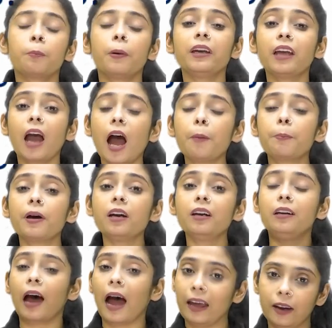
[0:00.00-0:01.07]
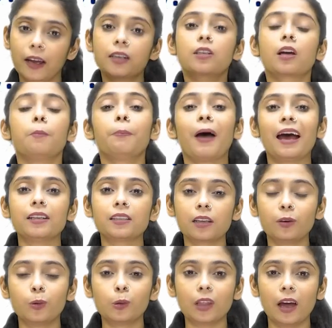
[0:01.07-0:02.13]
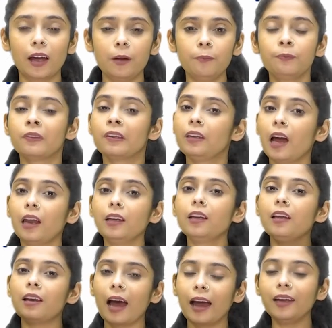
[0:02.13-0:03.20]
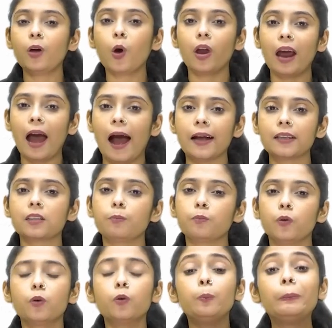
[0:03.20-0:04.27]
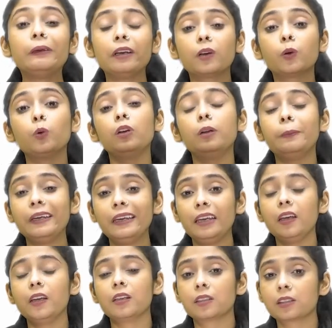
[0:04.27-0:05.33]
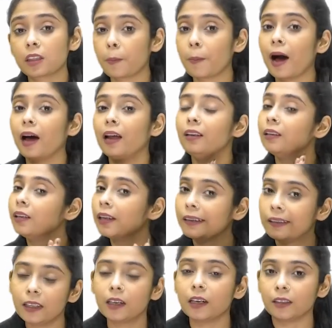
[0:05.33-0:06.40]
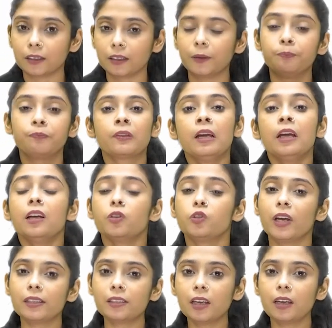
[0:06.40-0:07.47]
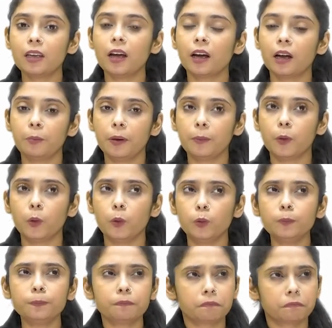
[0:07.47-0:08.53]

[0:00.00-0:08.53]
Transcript: पर यहाँ पर डायरेक्ट कंपैरिजन होता है यानी कि लाइक और एज हम लोग बिल्कुल भी इस्तेमाल नहीं करते जैसे कि अगर मैं बोलूँ